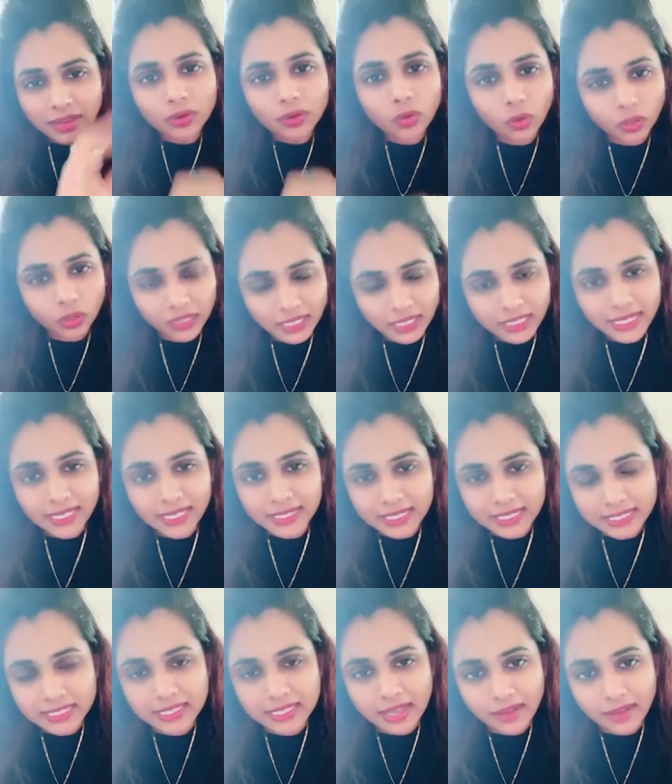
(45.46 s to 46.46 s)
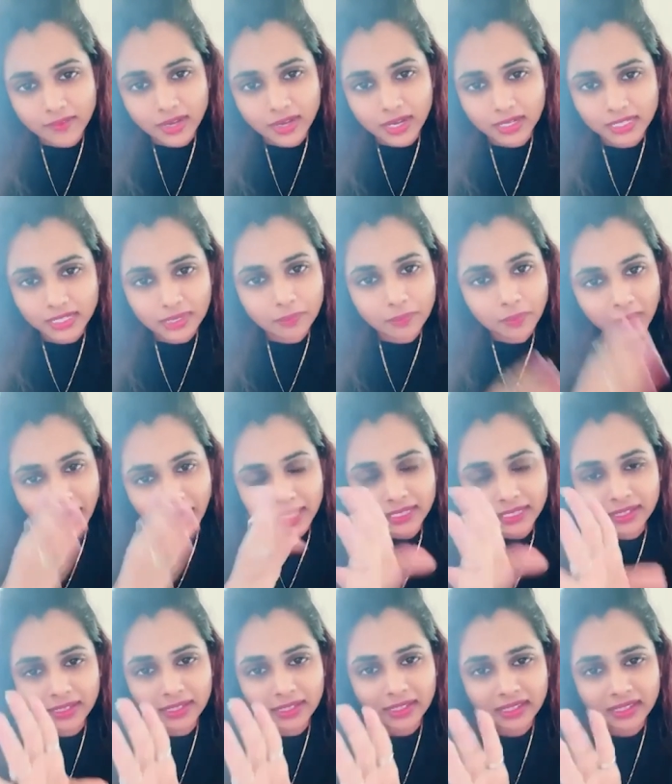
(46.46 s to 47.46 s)
గోడలకెక్కిస్తావా నీ
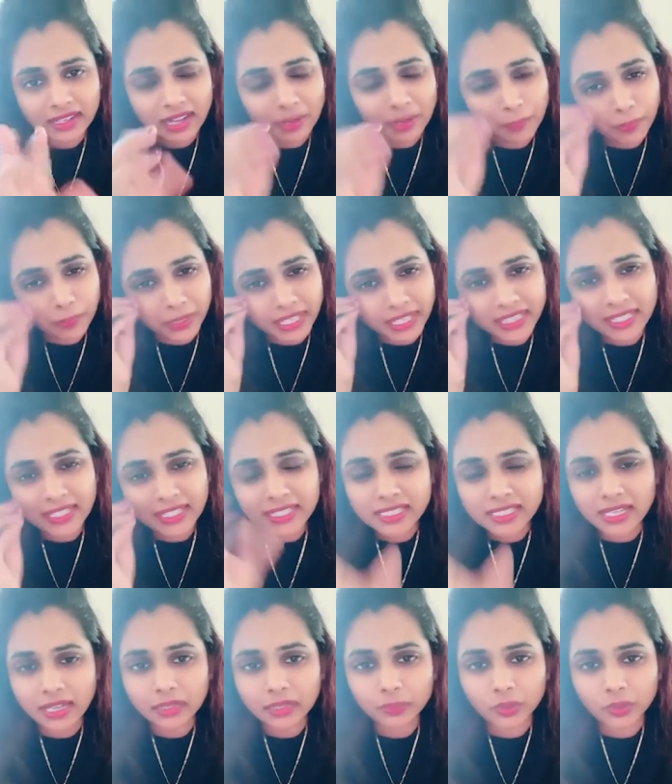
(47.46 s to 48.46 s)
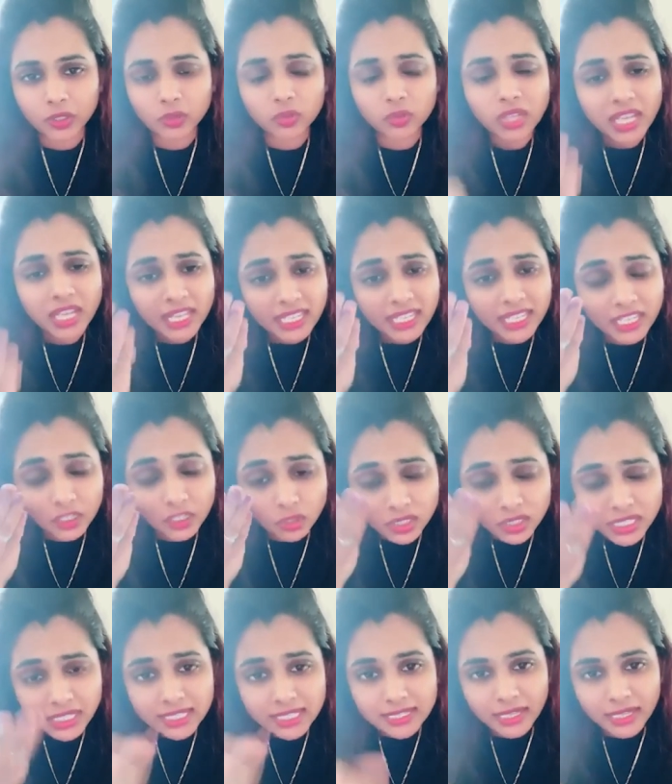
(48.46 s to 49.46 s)
భార్యని అప్పుడే దిగజారిపోయావు ఈరోజు
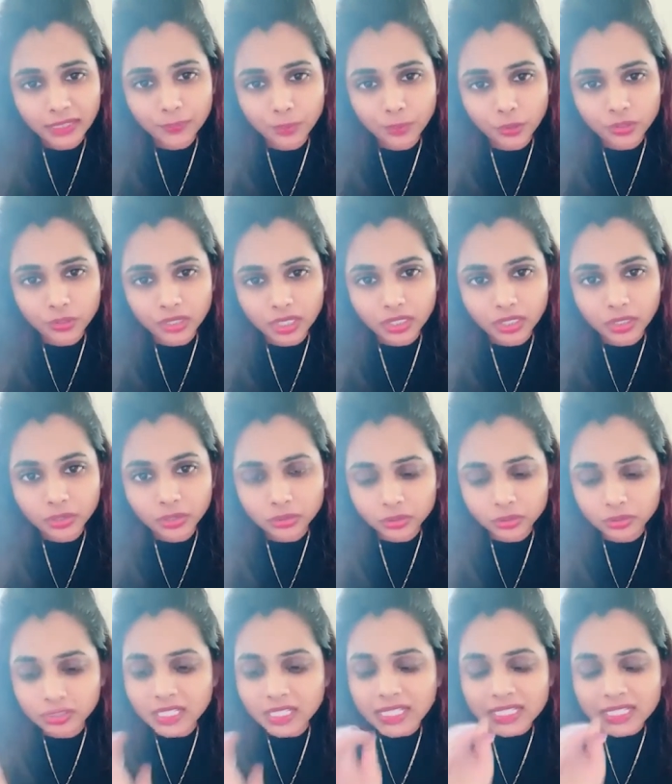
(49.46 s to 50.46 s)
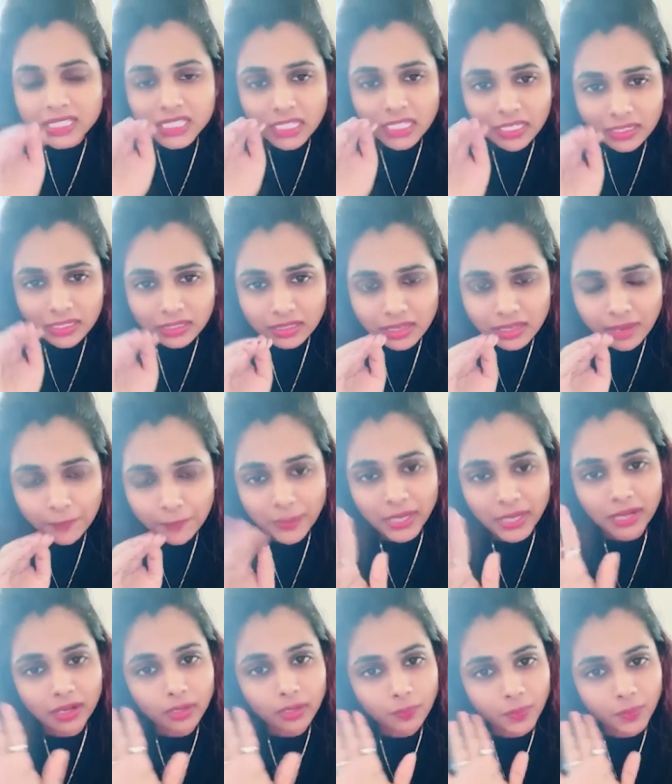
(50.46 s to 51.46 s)
అది సరిపోదన్నట్టు చిన్న
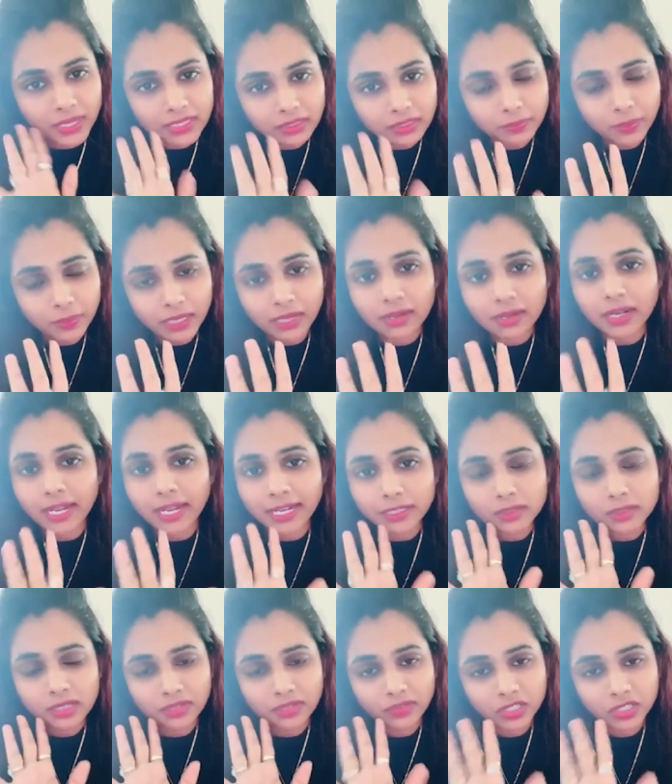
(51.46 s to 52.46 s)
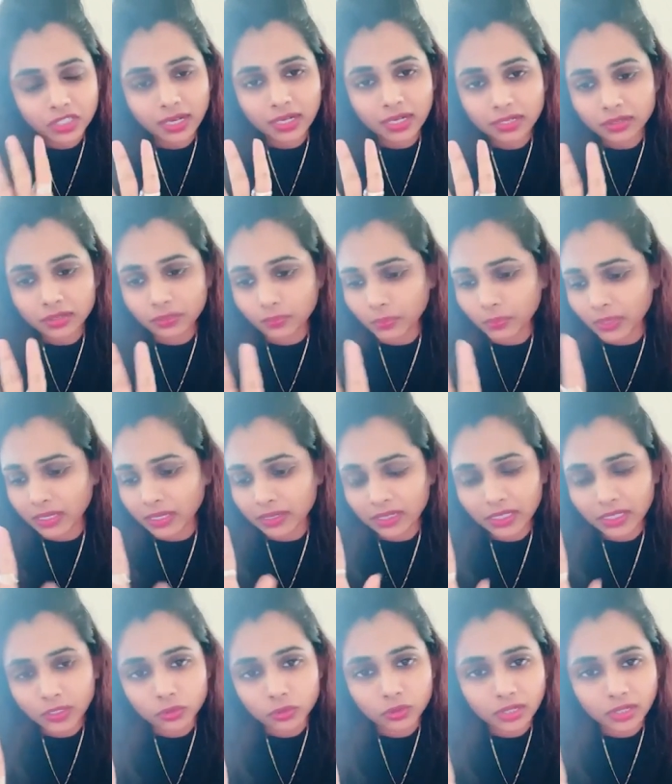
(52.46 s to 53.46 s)
పిల్లలు పసిపిల్లలు ఐదు సంవత్సరాల
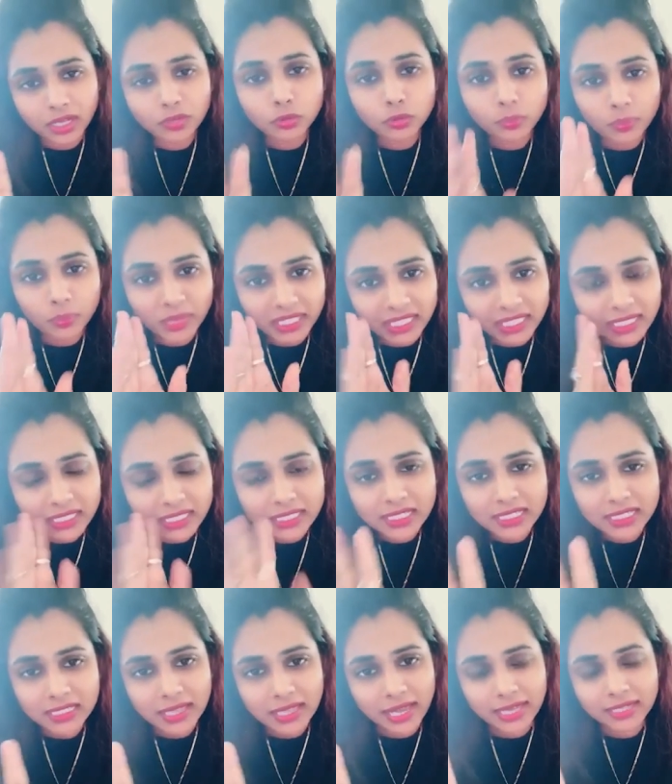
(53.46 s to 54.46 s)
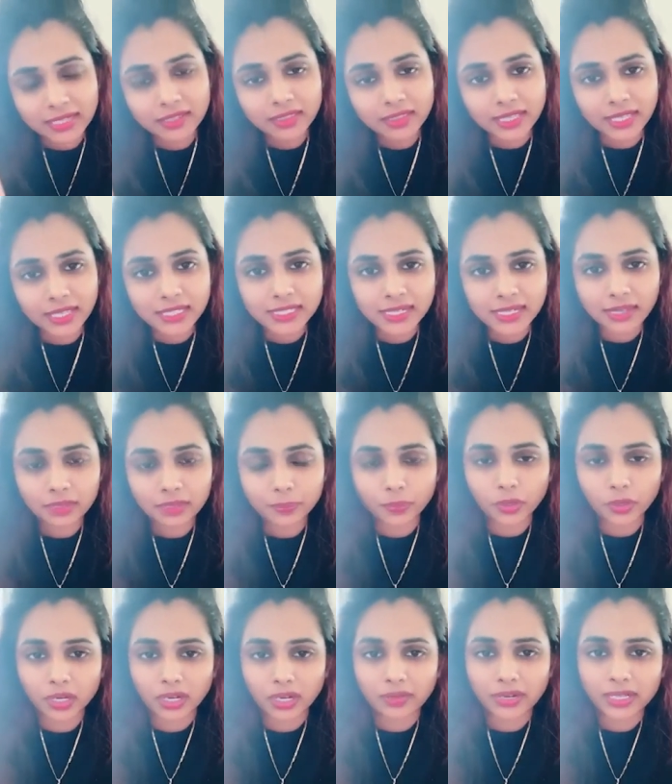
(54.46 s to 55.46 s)
పిల్లల్ని కూడా నువ్వు బెదిరించే స్థాయికి
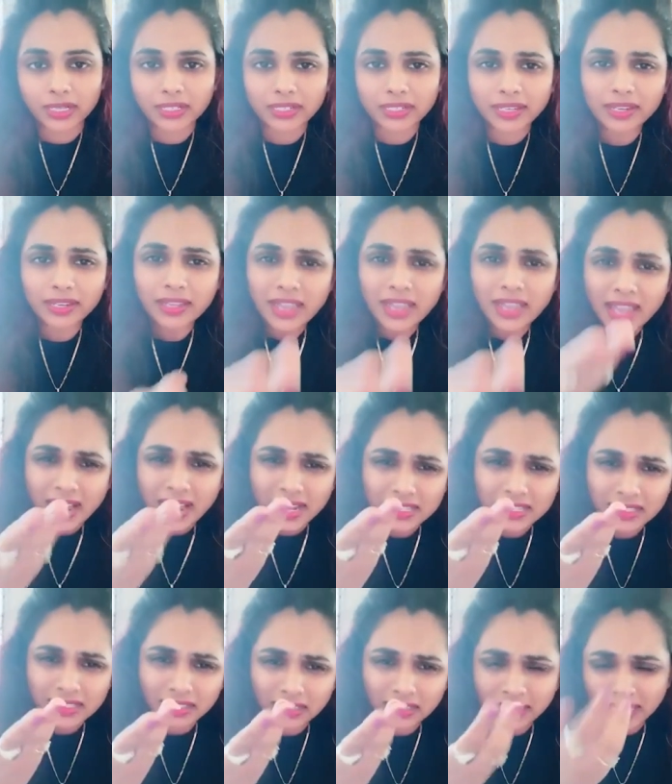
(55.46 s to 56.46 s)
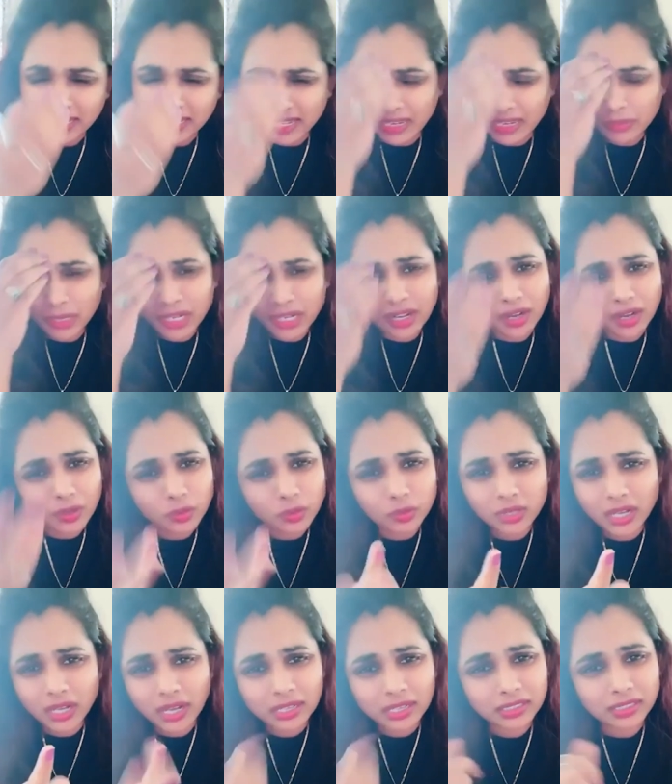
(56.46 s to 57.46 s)
దిగజారిపోయావంటే అసలు నీ నియమనాలు
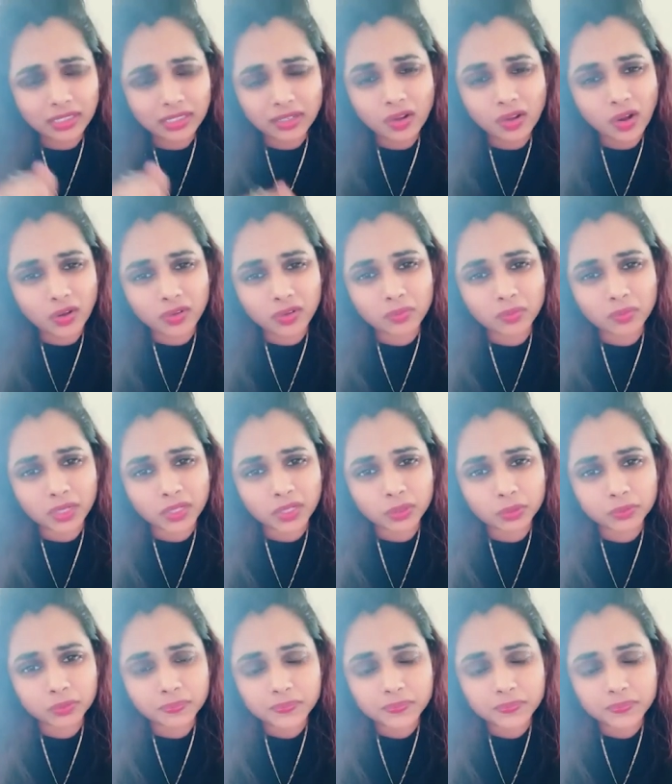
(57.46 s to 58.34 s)
కూడా అర్థం కావడం లేదు